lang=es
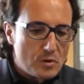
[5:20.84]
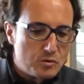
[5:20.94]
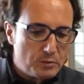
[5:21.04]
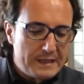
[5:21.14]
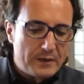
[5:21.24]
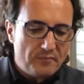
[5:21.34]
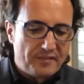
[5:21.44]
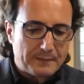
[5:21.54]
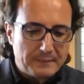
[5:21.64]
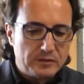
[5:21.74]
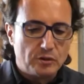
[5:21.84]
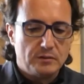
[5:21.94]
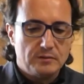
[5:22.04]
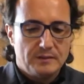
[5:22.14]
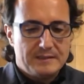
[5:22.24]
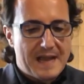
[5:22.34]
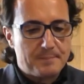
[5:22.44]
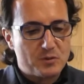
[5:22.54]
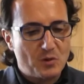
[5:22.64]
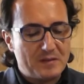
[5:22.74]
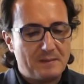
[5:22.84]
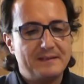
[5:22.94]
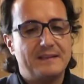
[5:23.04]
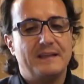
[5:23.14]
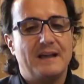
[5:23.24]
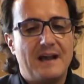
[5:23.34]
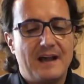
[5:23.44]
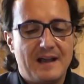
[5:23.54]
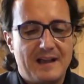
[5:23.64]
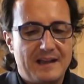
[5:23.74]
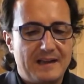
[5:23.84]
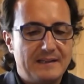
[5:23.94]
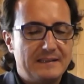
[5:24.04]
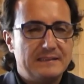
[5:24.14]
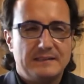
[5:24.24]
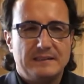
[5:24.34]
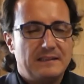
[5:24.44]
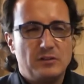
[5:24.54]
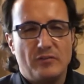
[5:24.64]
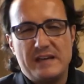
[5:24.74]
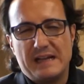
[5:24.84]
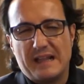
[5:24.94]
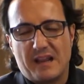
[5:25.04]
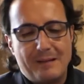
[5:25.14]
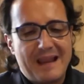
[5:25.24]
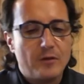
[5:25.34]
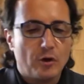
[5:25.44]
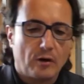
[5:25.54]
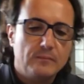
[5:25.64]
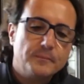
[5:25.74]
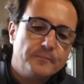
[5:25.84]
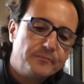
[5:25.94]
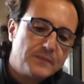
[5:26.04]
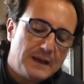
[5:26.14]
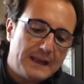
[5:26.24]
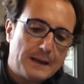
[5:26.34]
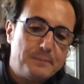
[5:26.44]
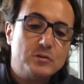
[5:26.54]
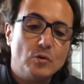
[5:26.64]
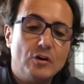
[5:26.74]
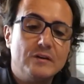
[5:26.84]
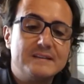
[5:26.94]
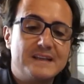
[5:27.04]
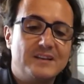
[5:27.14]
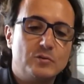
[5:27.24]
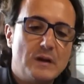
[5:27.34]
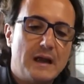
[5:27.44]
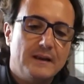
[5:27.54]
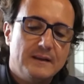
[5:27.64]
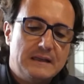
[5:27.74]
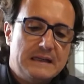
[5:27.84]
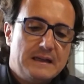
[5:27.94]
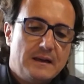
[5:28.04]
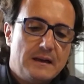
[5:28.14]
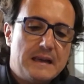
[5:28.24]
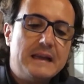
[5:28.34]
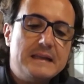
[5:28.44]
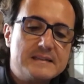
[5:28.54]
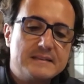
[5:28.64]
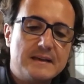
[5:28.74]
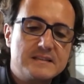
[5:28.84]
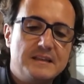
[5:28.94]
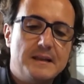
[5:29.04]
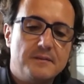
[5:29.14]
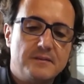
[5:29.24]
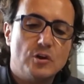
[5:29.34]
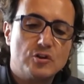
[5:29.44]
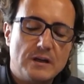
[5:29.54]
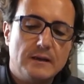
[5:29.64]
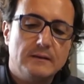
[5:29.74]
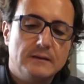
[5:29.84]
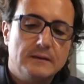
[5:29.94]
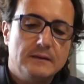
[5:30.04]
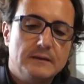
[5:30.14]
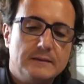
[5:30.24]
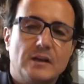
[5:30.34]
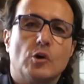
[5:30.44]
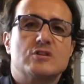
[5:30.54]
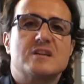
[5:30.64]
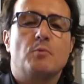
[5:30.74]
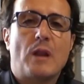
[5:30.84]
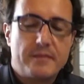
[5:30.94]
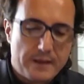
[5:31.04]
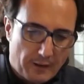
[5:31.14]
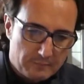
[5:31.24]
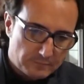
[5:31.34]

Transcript: Os voy a leer un fragmento absolutamente a yo diría que revelador. El capítulo se titula La lista silenciosa de cosas por hacer.